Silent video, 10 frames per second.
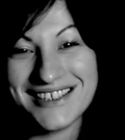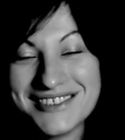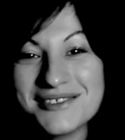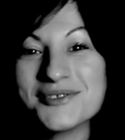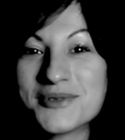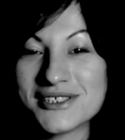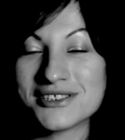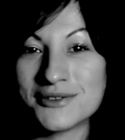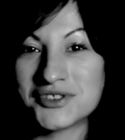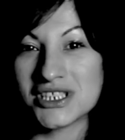Оно
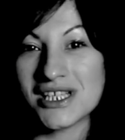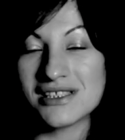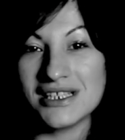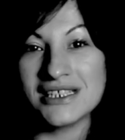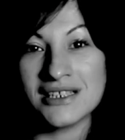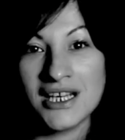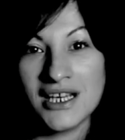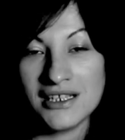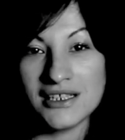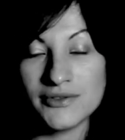произошло в 16 лет,
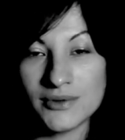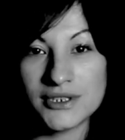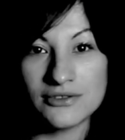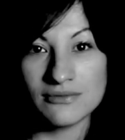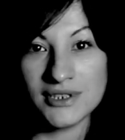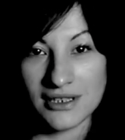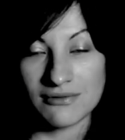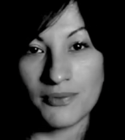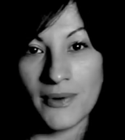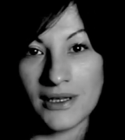и я думала, что мир
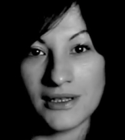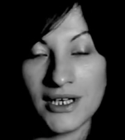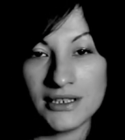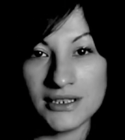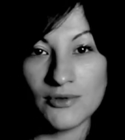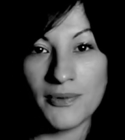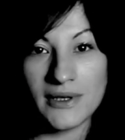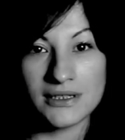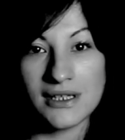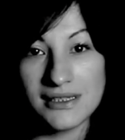упал, небо
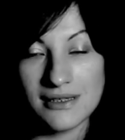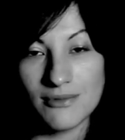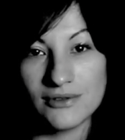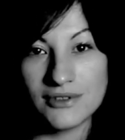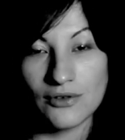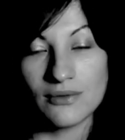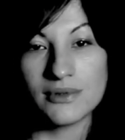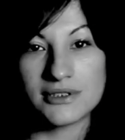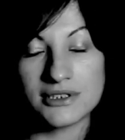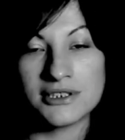упало на землю, такое
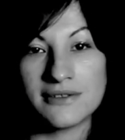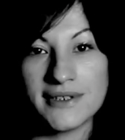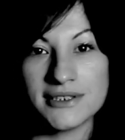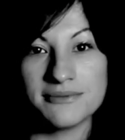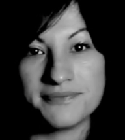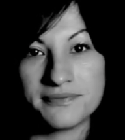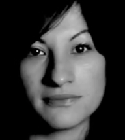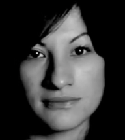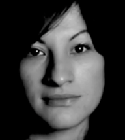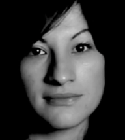было разочарование.
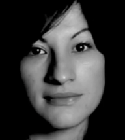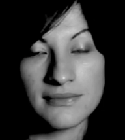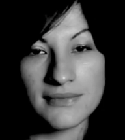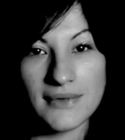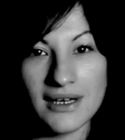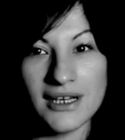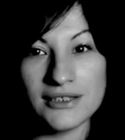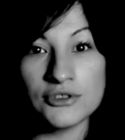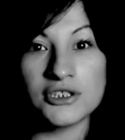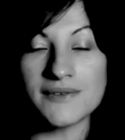А,
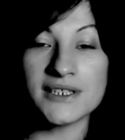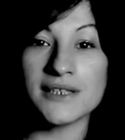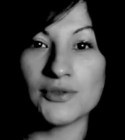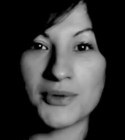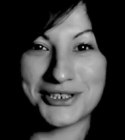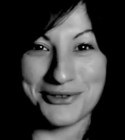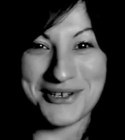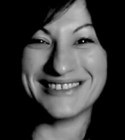ну, через два дня все прошло.